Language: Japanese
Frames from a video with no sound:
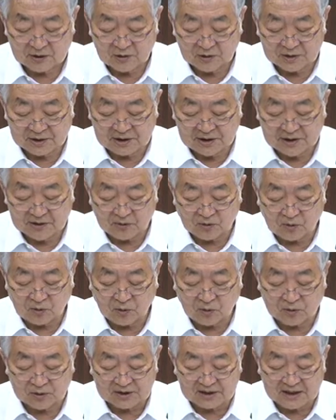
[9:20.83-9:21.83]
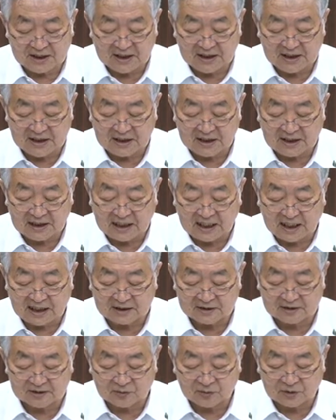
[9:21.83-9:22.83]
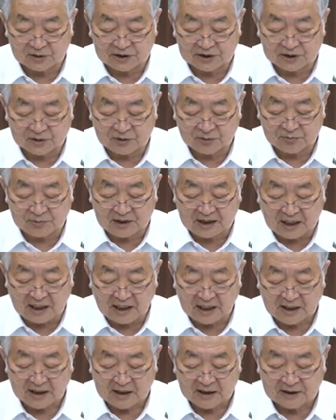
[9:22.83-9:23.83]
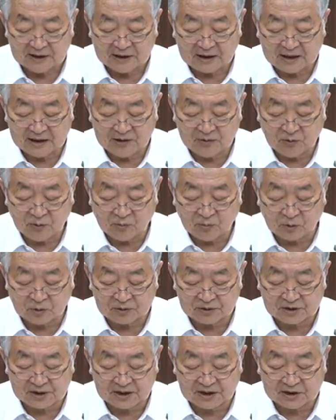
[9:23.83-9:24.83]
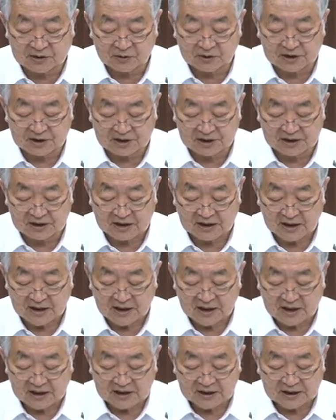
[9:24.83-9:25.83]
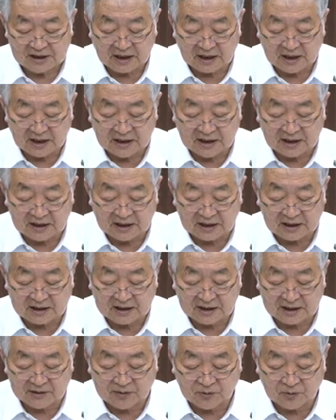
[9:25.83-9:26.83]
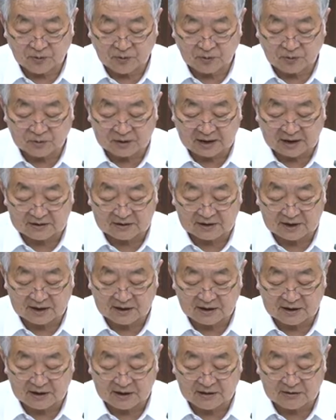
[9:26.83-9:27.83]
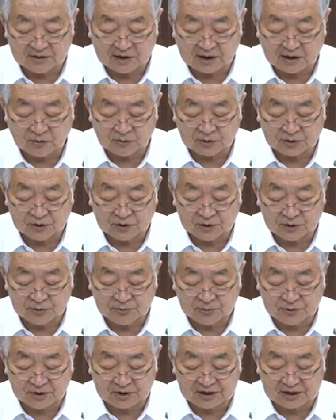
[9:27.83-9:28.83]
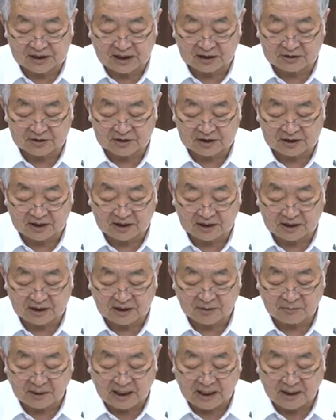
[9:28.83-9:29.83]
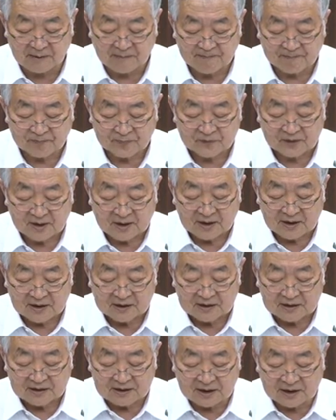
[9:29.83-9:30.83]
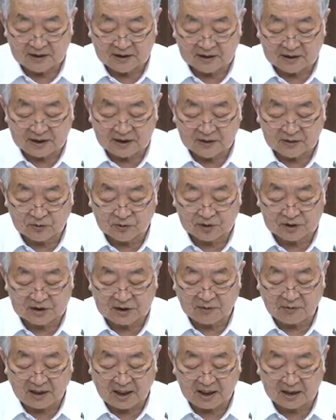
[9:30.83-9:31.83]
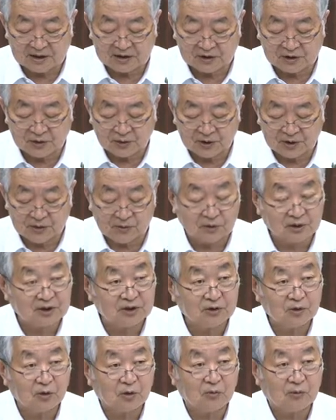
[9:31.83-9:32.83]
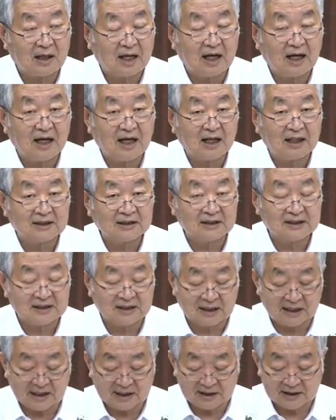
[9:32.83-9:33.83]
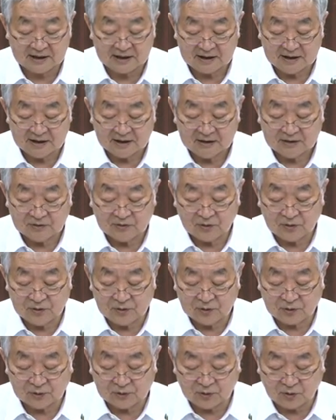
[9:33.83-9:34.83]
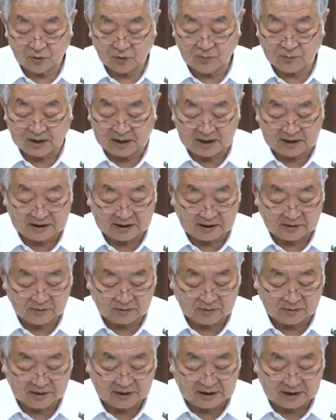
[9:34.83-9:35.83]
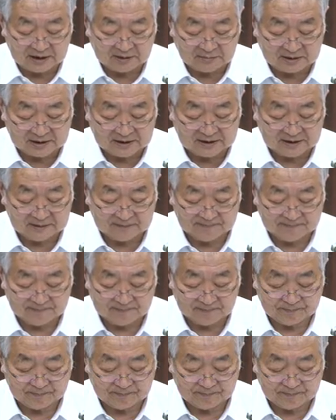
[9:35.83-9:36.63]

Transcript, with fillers: 組織の構成員がその仕組みが何を目的とし、社会から何を予託されているかを十分自覚しなければ、全体としては初期の機能は果たさないということを学んだことになります。